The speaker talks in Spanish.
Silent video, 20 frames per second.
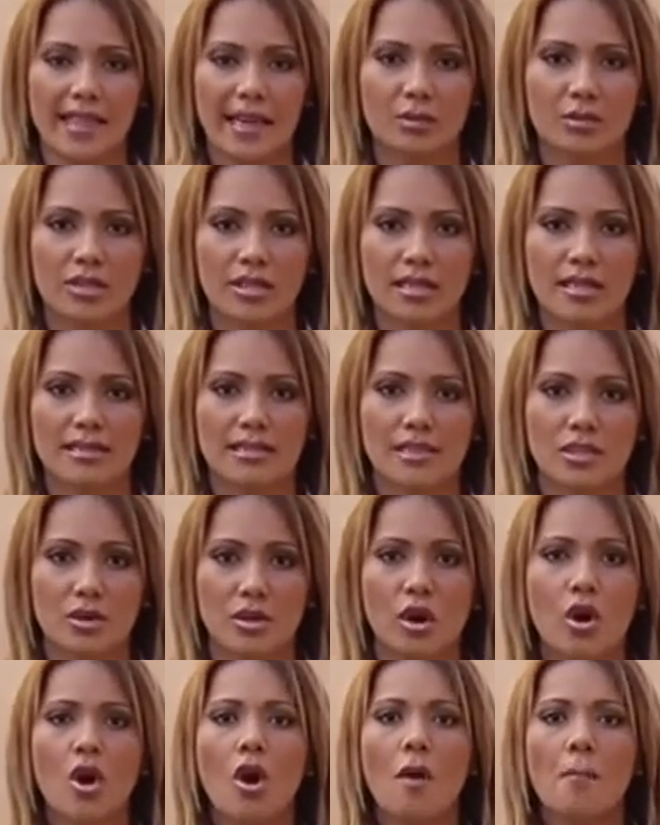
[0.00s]
de la UTI han
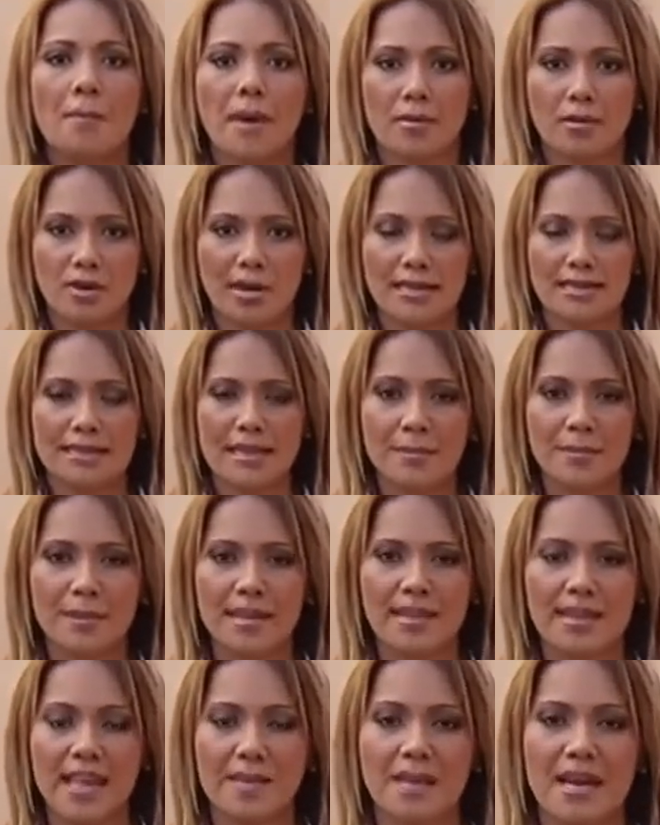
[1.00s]
sido Pablo
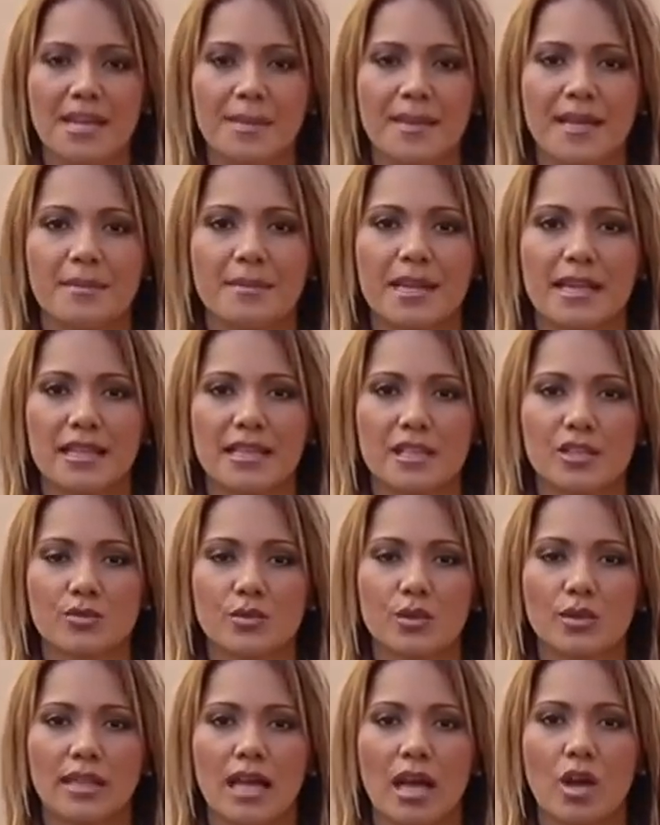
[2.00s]
Gastambide y Maribel
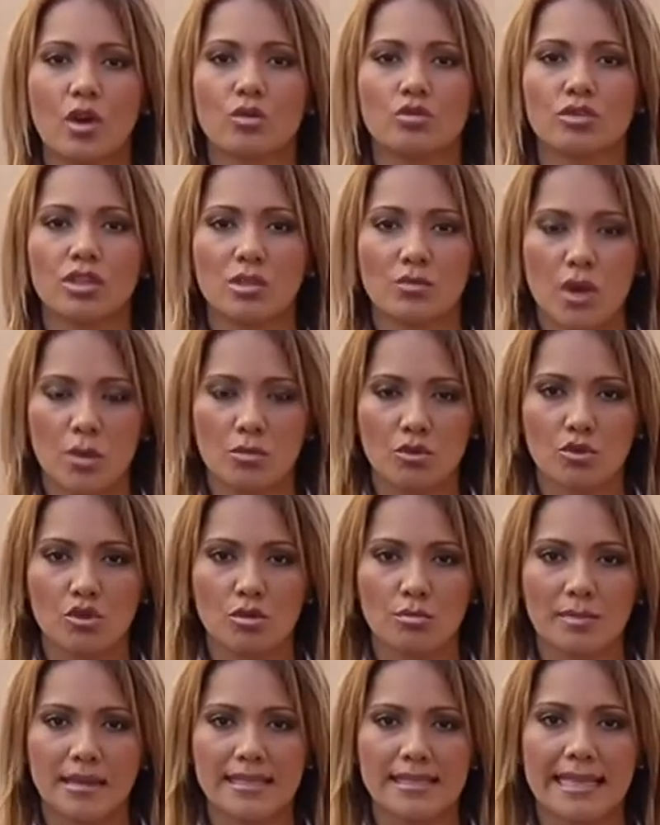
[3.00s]
Meléndez Fontán. Continuamos
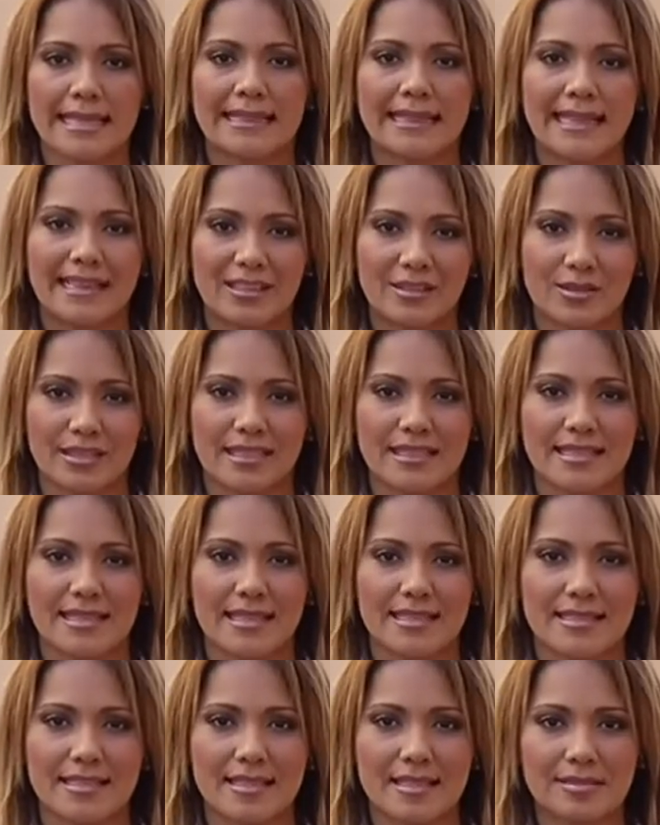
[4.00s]
con más de
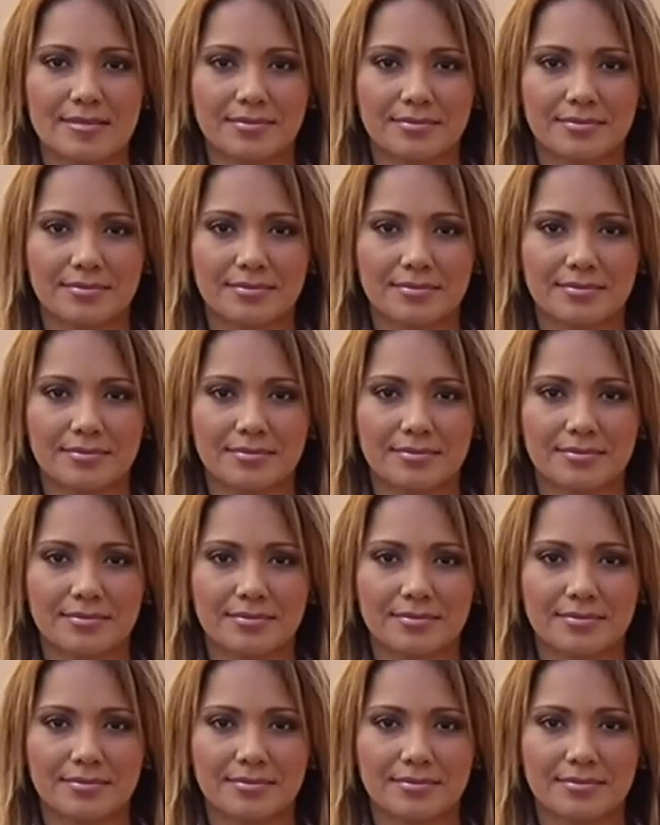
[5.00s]
Telenoticias.